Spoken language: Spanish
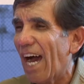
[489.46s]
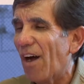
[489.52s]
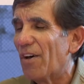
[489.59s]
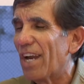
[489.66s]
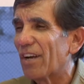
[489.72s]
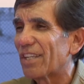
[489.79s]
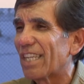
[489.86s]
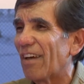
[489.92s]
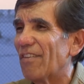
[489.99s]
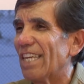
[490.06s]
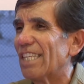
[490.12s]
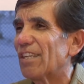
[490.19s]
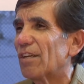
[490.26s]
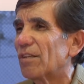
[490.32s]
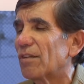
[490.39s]
ahora lo está
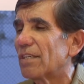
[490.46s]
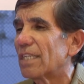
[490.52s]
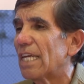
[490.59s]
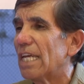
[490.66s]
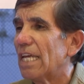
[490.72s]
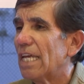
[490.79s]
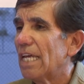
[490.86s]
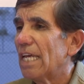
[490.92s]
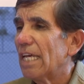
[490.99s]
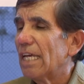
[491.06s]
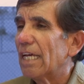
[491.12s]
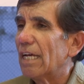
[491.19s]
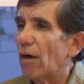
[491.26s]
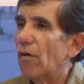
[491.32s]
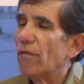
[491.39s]
viendo. Entonces,
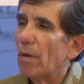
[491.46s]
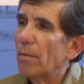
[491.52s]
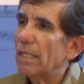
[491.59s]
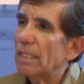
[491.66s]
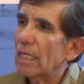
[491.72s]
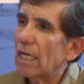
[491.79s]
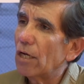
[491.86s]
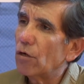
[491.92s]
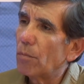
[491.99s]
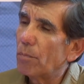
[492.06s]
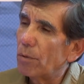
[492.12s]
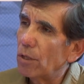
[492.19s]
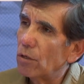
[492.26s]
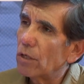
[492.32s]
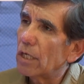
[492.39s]
Obviamente que él nos
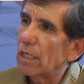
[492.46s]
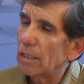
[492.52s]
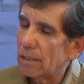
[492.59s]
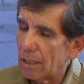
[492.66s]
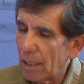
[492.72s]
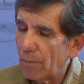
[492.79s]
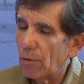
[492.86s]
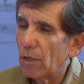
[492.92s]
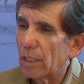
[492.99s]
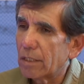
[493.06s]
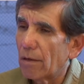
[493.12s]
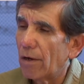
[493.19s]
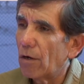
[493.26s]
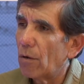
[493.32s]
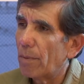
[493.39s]
pidió que hiciéramos el
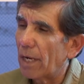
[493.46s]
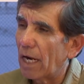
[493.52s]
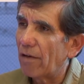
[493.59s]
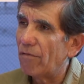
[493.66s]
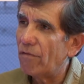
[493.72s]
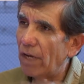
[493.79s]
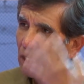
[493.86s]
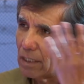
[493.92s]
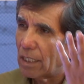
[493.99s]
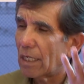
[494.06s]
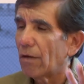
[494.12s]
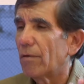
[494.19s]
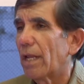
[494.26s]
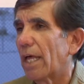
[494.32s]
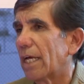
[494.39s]
trabajo para las 20
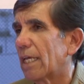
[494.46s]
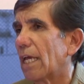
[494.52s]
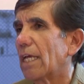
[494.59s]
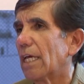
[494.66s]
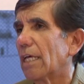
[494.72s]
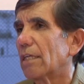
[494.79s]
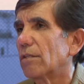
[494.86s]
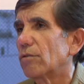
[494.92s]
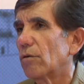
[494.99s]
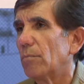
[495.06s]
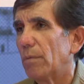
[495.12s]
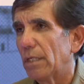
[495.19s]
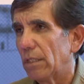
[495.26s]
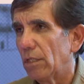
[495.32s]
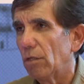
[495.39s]
quebradas que quedan, son
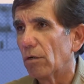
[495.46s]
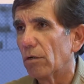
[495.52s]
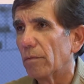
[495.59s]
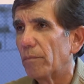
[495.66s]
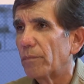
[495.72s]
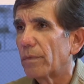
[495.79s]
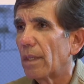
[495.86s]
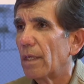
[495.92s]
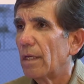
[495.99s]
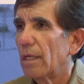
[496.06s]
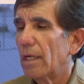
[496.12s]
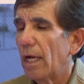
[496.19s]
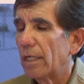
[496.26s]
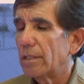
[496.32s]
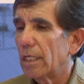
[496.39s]
22.
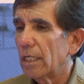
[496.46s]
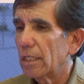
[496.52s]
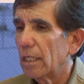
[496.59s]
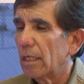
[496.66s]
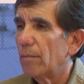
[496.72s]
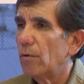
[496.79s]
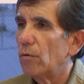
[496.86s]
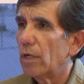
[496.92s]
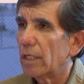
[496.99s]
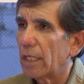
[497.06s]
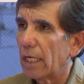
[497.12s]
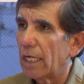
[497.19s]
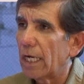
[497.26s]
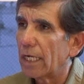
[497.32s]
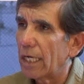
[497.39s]
Así que tenemos una
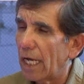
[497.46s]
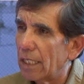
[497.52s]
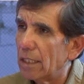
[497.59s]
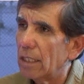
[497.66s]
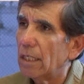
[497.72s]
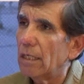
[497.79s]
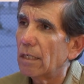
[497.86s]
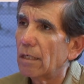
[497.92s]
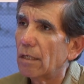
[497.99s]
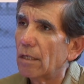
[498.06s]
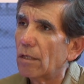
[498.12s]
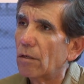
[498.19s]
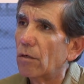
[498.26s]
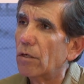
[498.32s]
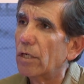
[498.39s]
tarea grande
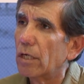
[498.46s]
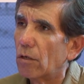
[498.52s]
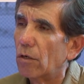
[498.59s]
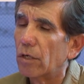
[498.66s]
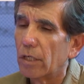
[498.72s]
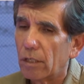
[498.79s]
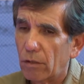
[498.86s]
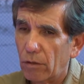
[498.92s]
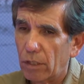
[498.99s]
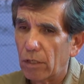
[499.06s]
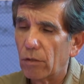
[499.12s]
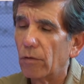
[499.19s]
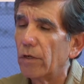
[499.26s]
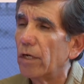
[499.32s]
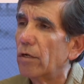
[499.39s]
con, el
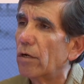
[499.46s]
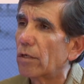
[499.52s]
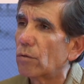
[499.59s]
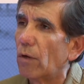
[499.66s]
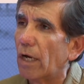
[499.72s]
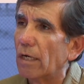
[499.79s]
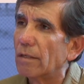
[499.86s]
gobierno actual.